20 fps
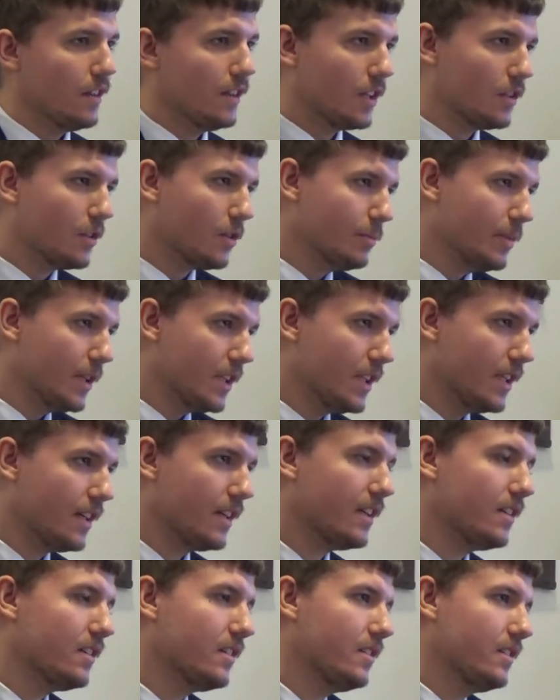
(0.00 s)
Ta
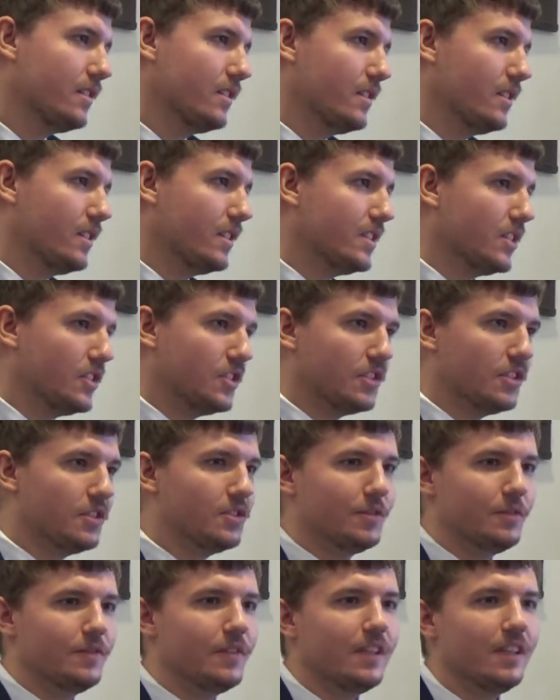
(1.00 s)
kobieta
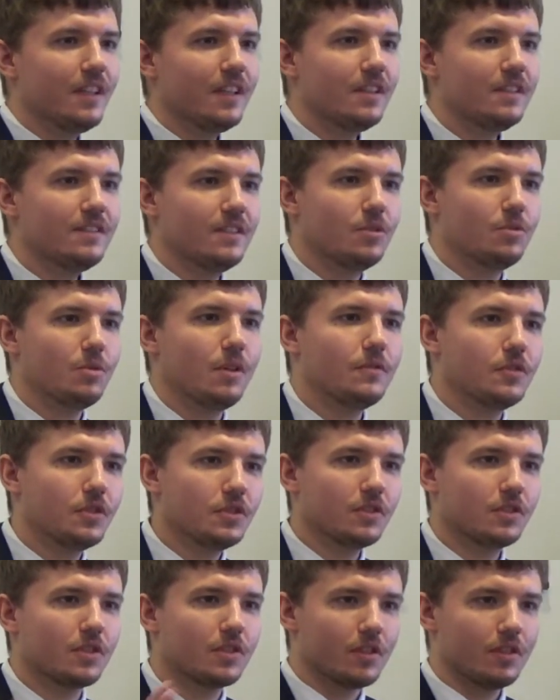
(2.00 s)
zestresowana zaczęła
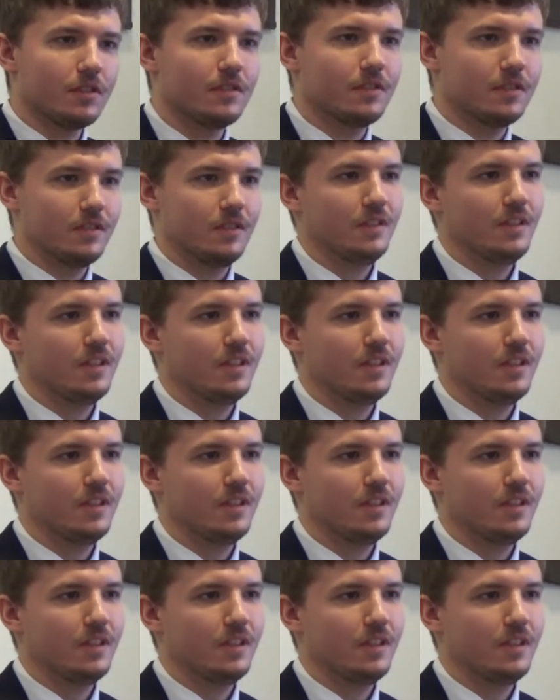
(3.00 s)
wszystko